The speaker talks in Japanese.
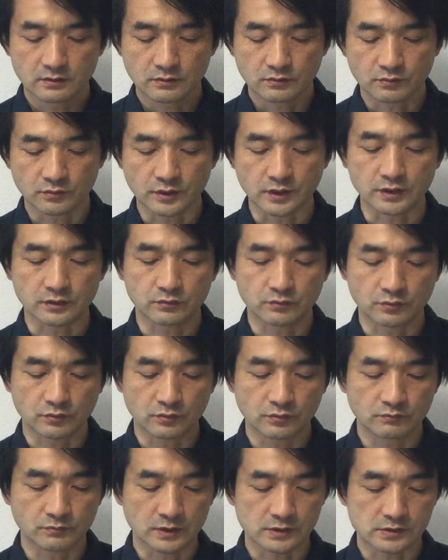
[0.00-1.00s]
こないと
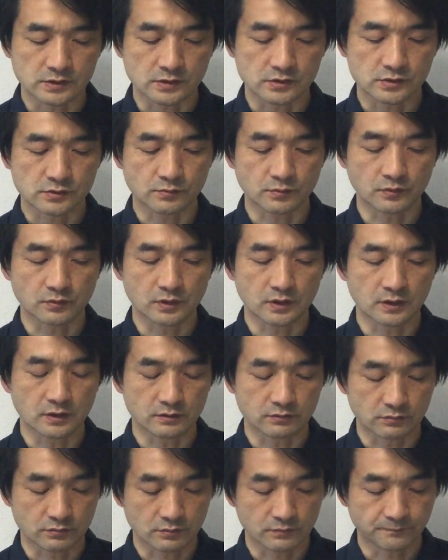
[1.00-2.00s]
いう、まあ、絶望があ
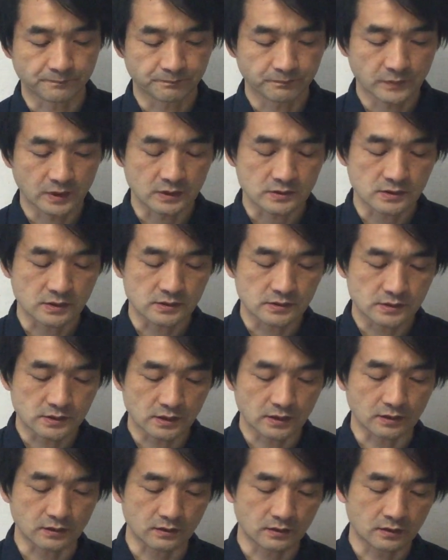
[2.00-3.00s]
ると。で、先
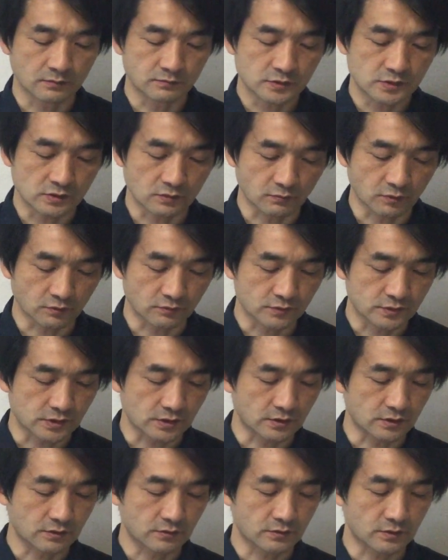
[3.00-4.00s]
生、神様
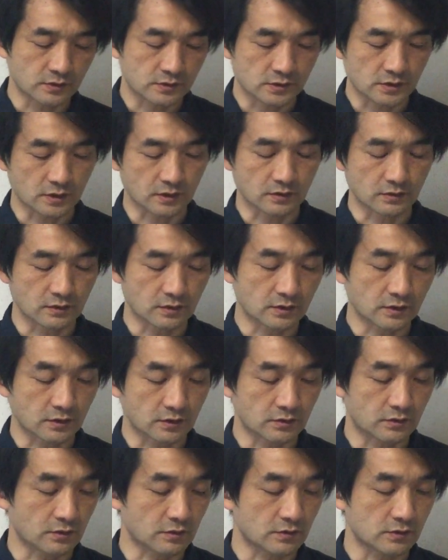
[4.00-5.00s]
教えてください。何
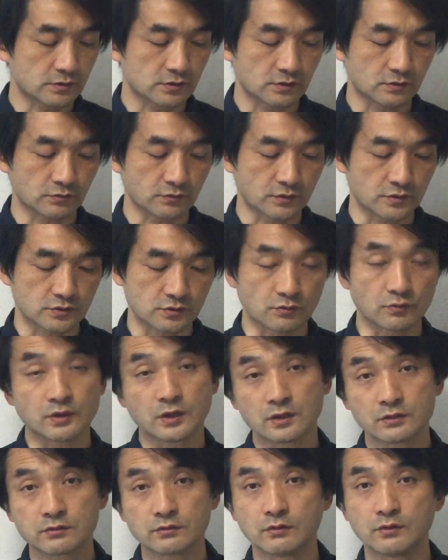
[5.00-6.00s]
が正しいのでしょう
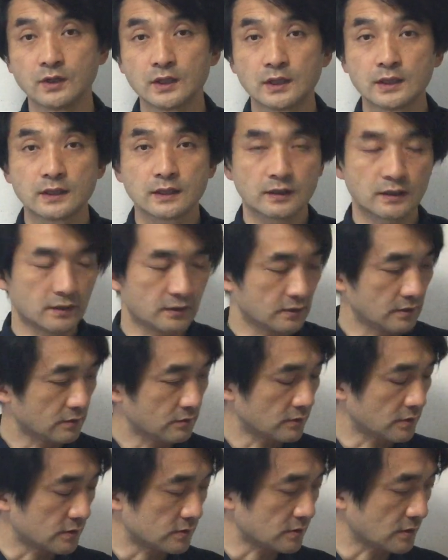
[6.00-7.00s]
かと書いて
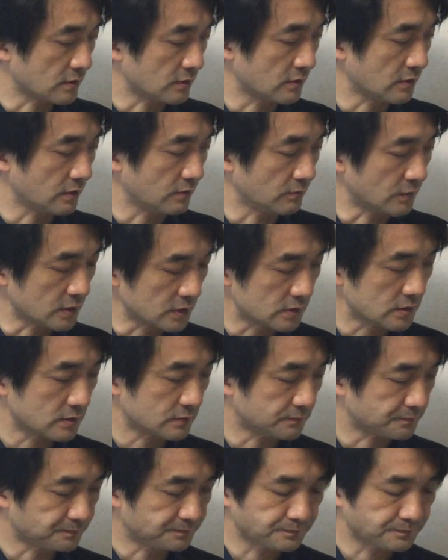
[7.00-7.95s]
くださっています。